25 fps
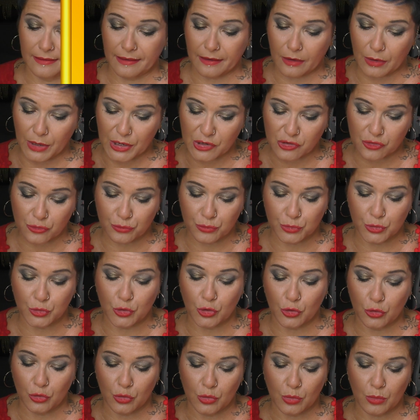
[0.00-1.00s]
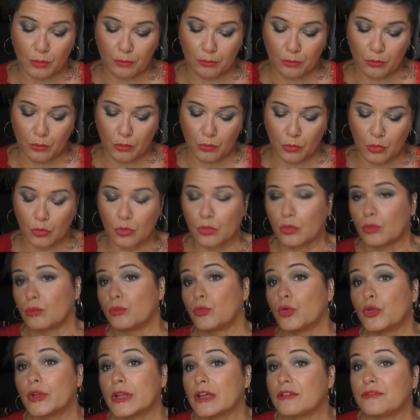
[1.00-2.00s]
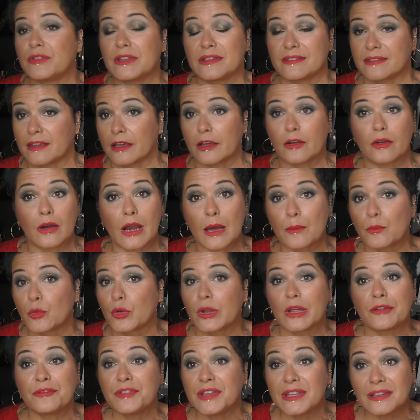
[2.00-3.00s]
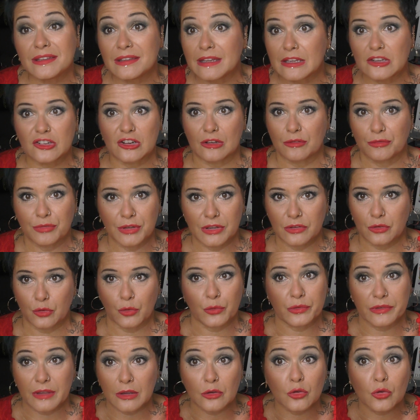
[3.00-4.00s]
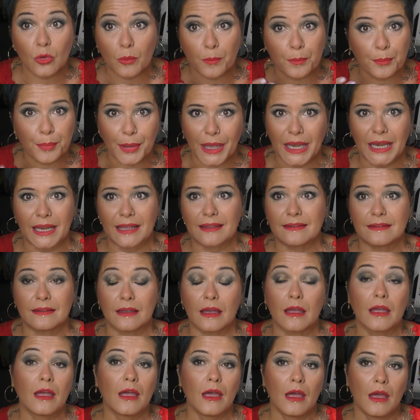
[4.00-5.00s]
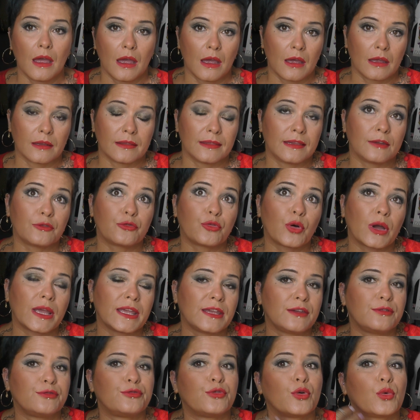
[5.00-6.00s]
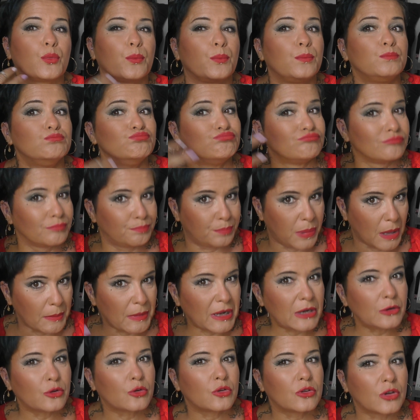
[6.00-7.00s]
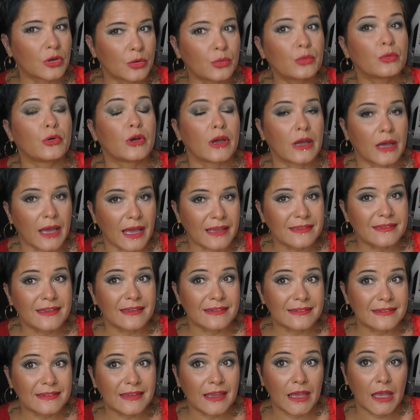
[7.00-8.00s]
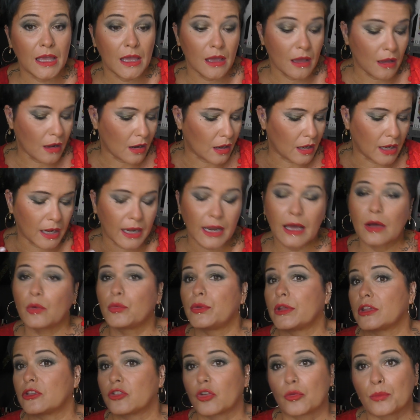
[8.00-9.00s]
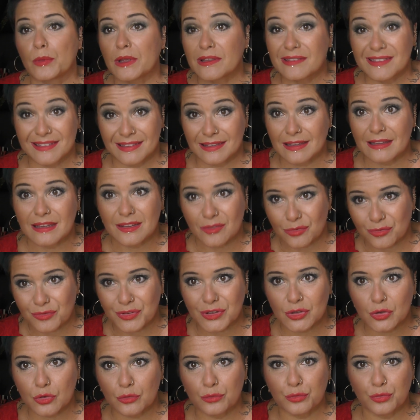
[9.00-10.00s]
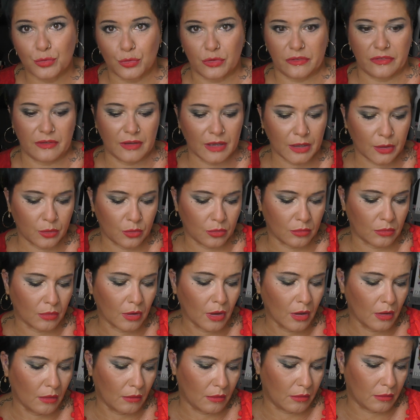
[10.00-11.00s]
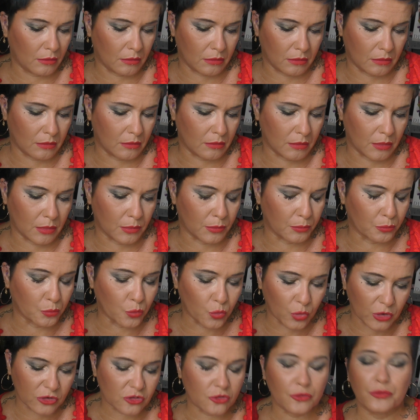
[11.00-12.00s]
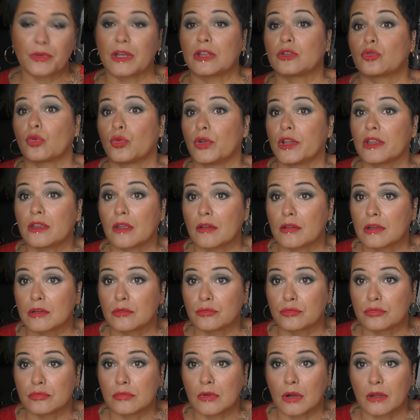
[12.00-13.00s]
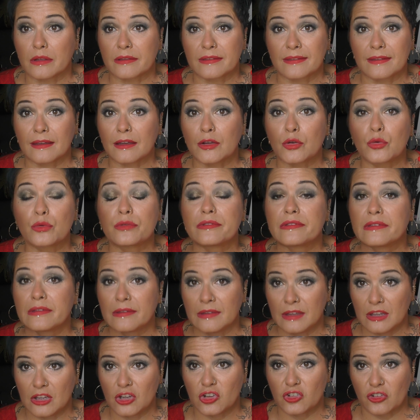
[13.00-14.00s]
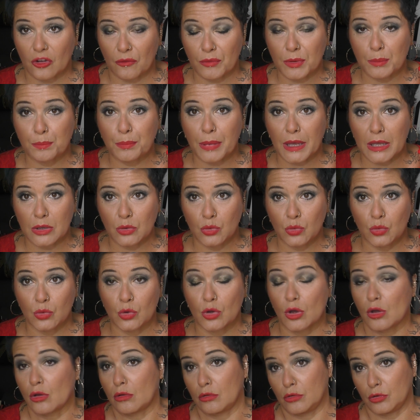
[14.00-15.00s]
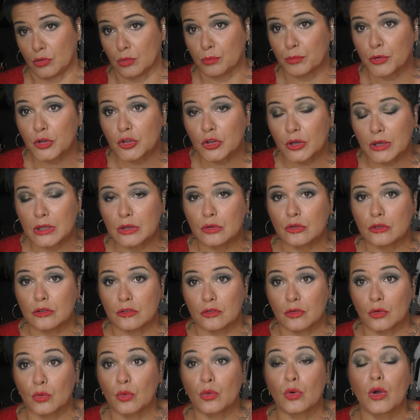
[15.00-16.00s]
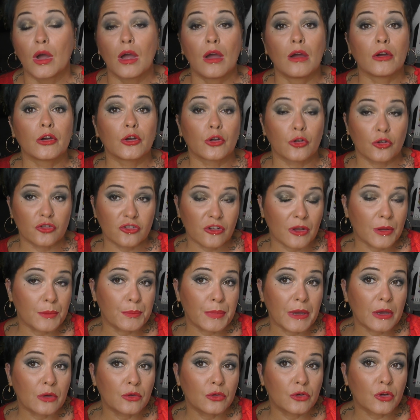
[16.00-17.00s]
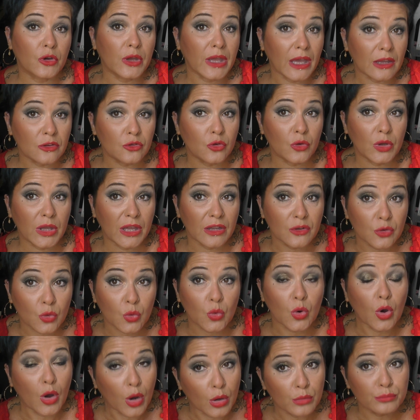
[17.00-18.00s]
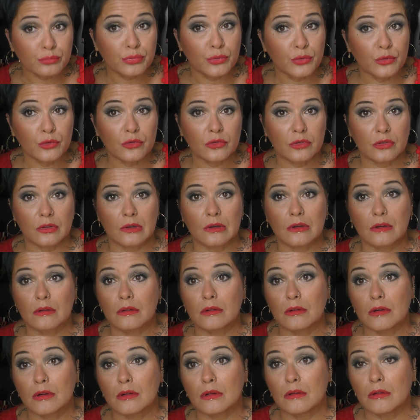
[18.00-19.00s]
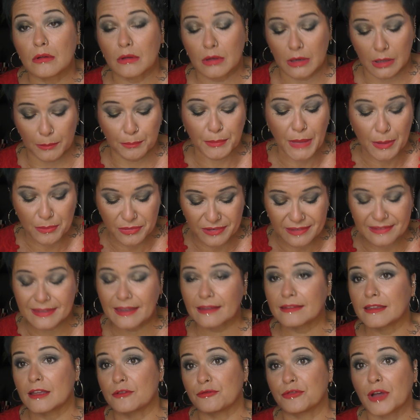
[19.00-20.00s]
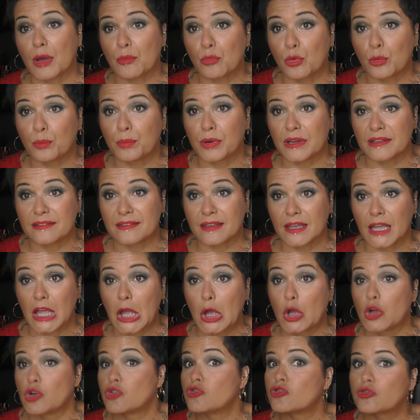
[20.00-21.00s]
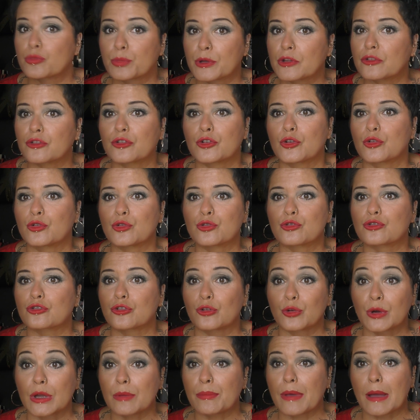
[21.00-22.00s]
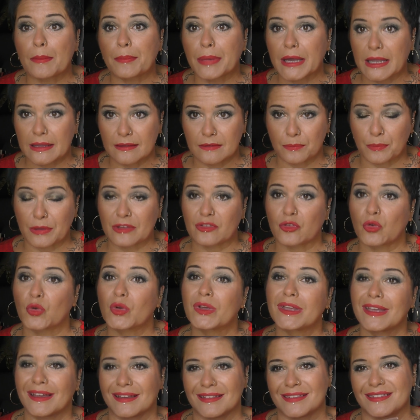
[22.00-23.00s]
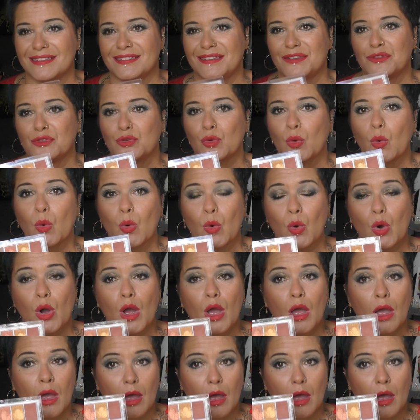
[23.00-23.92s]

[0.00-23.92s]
C'est-à-dire que là, je vous donne mon, avis, c'est-à-dire que là, mon avis est déjà fait sur cette palette. Des fois, il faut pas mal de temps à tester. Là, honnêtement, c'est vite vu. C'est-à-dire que euh, moi, je vais être honnête avec vous, c'est-à-dire que si j'avais pas eu une bonne réduction, que j'avais pas eu une carte cadeau en plus, euh, même si certains phares me plaisaient, je pense que je l'aurais pas prise parce que 46 euros